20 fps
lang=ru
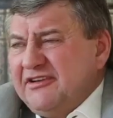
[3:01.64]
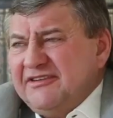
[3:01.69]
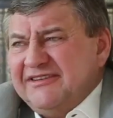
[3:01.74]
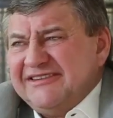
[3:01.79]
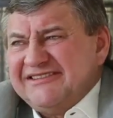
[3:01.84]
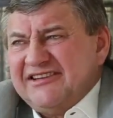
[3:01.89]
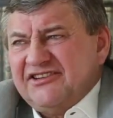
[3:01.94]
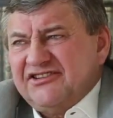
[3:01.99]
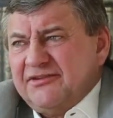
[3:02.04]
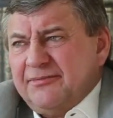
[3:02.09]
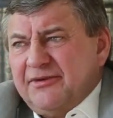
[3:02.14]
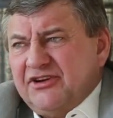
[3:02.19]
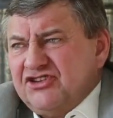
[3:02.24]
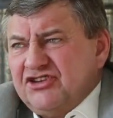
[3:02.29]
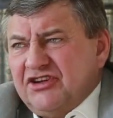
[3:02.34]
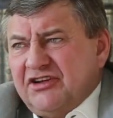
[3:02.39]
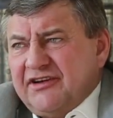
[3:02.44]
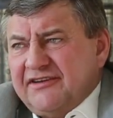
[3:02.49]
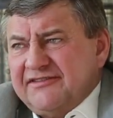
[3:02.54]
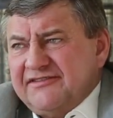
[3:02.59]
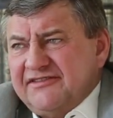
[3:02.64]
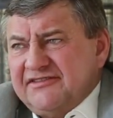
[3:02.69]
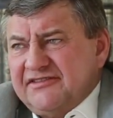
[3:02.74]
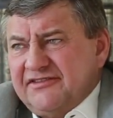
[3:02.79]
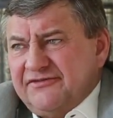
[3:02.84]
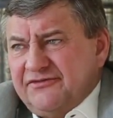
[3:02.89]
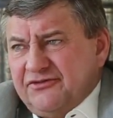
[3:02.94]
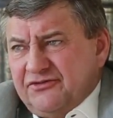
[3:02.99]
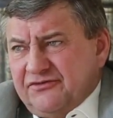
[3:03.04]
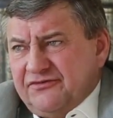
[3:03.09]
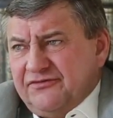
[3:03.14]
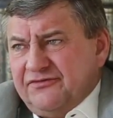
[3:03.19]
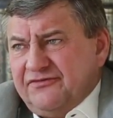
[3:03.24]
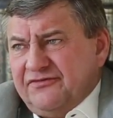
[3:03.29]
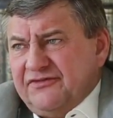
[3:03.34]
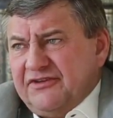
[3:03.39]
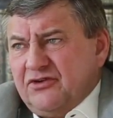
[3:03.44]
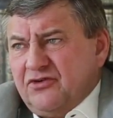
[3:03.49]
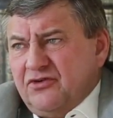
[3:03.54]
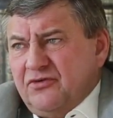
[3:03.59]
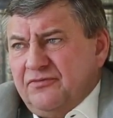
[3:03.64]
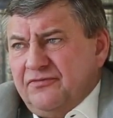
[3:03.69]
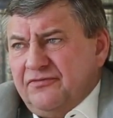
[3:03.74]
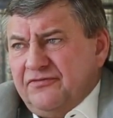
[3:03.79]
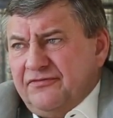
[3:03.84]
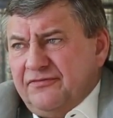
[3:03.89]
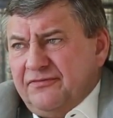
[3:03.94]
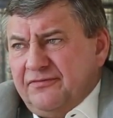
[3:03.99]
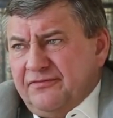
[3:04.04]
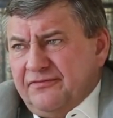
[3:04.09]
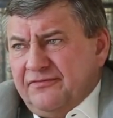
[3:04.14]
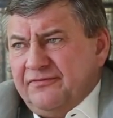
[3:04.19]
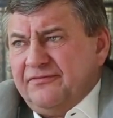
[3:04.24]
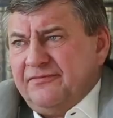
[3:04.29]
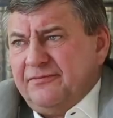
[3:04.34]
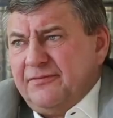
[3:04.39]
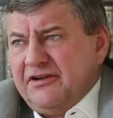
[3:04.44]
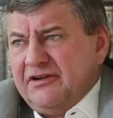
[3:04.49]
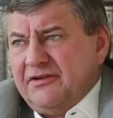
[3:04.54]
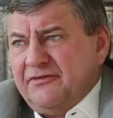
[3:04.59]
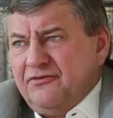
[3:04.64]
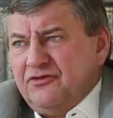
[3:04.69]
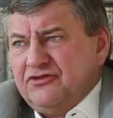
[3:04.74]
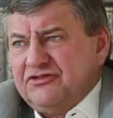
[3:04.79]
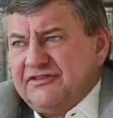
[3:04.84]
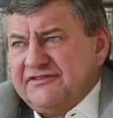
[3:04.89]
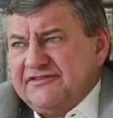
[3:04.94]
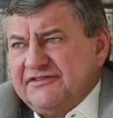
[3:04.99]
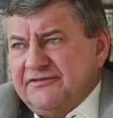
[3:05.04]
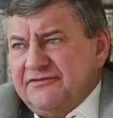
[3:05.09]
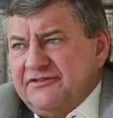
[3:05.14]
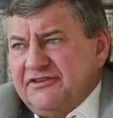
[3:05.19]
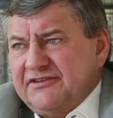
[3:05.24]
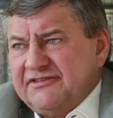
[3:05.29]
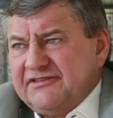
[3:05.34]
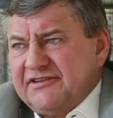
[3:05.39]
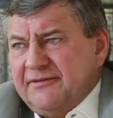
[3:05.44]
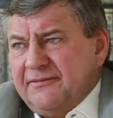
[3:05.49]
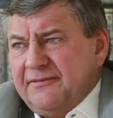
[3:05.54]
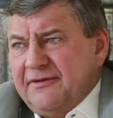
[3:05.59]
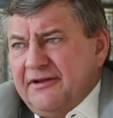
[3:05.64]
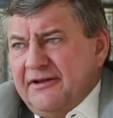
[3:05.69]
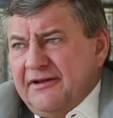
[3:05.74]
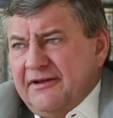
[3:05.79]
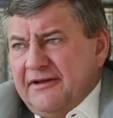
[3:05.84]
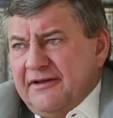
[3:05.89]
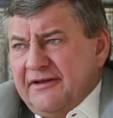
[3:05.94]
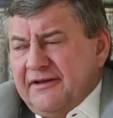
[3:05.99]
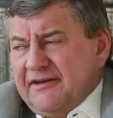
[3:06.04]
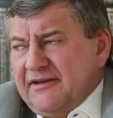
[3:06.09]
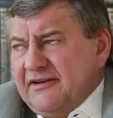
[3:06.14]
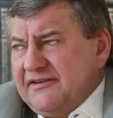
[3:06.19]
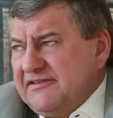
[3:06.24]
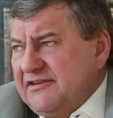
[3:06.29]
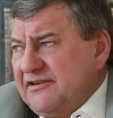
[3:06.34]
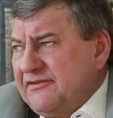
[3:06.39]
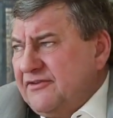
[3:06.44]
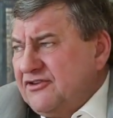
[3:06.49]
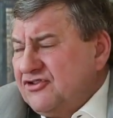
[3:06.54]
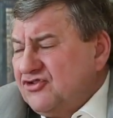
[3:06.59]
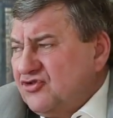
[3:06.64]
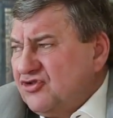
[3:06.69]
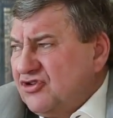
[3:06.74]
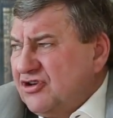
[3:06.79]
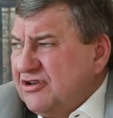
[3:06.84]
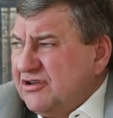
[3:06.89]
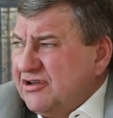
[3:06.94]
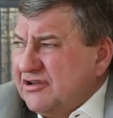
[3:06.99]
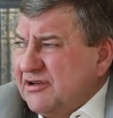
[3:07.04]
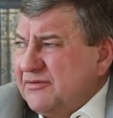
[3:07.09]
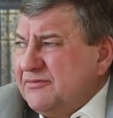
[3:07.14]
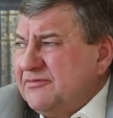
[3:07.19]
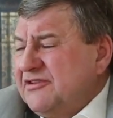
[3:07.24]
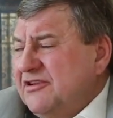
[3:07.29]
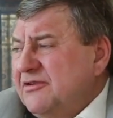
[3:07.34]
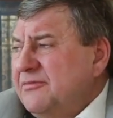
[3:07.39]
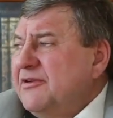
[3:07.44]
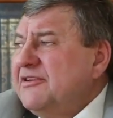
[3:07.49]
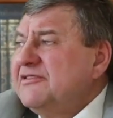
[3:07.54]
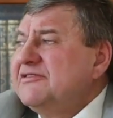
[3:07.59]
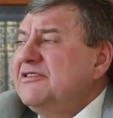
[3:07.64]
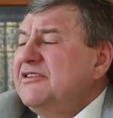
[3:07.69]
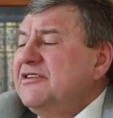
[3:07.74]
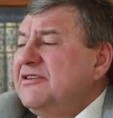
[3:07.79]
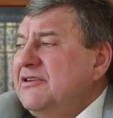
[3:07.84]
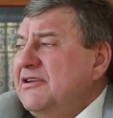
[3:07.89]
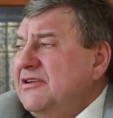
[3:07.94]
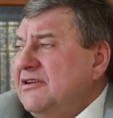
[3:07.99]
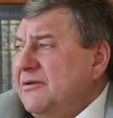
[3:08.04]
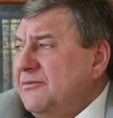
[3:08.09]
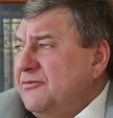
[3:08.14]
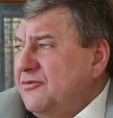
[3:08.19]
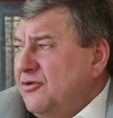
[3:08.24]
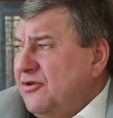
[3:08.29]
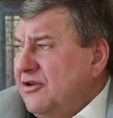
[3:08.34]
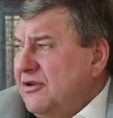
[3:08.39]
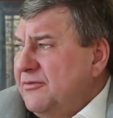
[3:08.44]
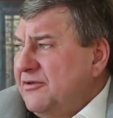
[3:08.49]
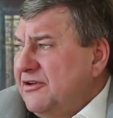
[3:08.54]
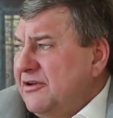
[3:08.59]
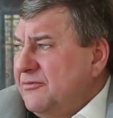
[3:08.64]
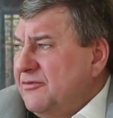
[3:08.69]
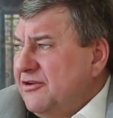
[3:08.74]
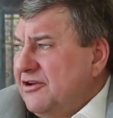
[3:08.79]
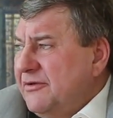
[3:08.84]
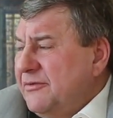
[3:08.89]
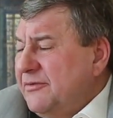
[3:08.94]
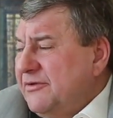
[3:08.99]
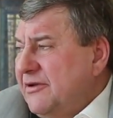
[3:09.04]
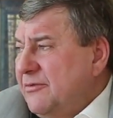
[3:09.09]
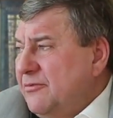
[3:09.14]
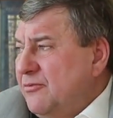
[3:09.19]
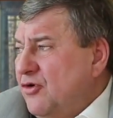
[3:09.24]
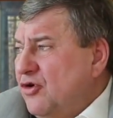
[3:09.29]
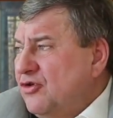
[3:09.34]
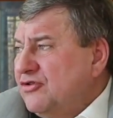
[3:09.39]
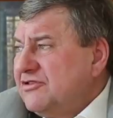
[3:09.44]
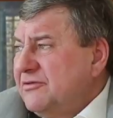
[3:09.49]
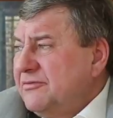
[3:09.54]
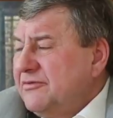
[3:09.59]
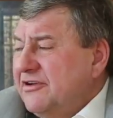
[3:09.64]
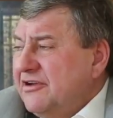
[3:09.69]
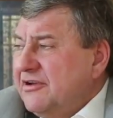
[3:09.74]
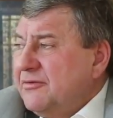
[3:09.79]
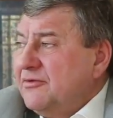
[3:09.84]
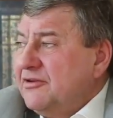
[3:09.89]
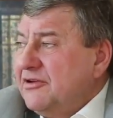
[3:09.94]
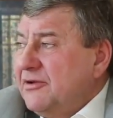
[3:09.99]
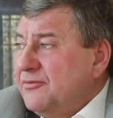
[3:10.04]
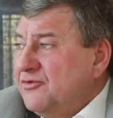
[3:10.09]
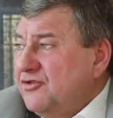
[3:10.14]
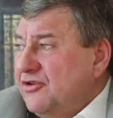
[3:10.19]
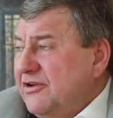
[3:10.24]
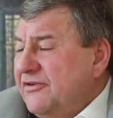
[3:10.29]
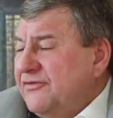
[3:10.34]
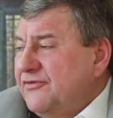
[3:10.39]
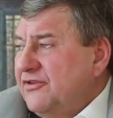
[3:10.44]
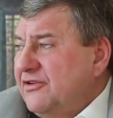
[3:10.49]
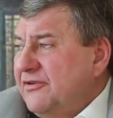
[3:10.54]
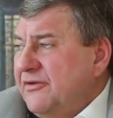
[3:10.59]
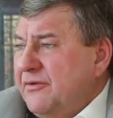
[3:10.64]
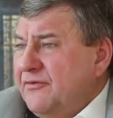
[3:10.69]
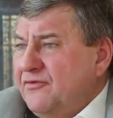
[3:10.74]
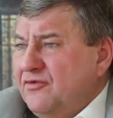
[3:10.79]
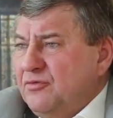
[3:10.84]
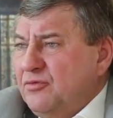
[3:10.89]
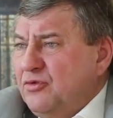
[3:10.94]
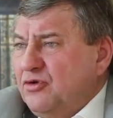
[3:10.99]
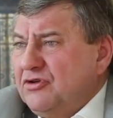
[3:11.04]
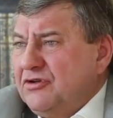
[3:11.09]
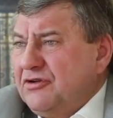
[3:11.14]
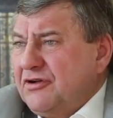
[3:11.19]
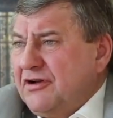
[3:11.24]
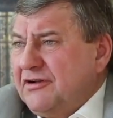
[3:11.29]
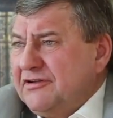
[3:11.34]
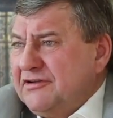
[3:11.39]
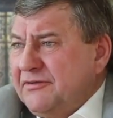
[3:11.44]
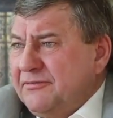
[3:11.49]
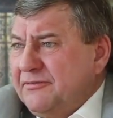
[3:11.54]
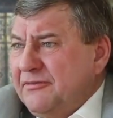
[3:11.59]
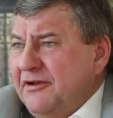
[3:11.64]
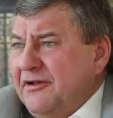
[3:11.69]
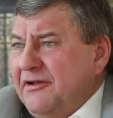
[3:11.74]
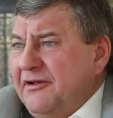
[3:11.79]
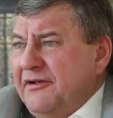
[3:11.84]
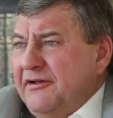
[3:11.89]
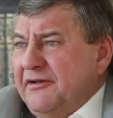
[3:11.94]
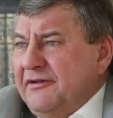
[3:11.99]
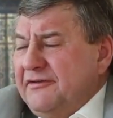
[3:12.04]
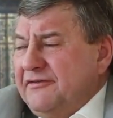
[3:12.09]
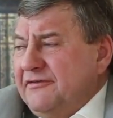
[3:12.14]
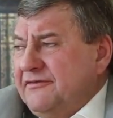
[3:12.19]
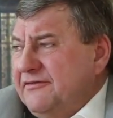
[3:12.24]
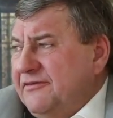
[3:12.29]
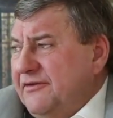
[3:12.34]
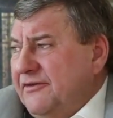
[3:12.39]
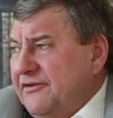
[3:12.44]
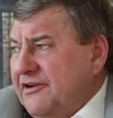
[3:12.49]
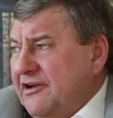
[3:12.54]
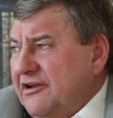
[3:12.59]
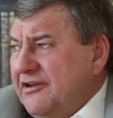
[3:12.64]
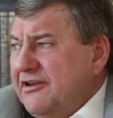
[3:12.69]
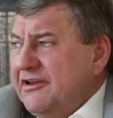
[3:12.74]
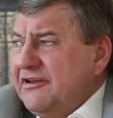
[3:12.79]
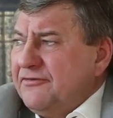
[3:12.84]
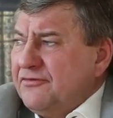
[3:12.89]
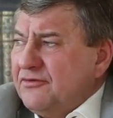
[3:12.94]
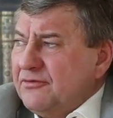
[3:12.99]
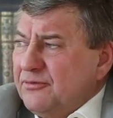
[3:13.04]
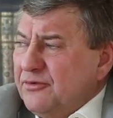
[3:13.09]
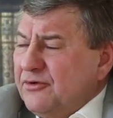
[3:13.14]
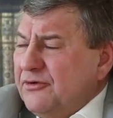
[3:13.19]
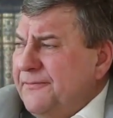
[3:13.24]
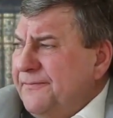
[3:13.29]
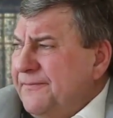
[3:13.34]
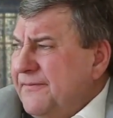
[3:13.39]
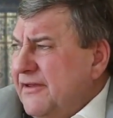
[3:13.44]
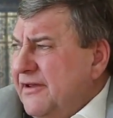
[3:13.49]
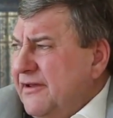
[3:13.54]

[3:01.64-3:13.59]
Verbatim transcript: лет достаточно большая разница вот в таком в малом возрасте, в детском. И Александр Иванович уже когда там занимался какими-то там другими там делами, там боксом какими-то там, а я в футбол играл, там, в хоккей, футбол.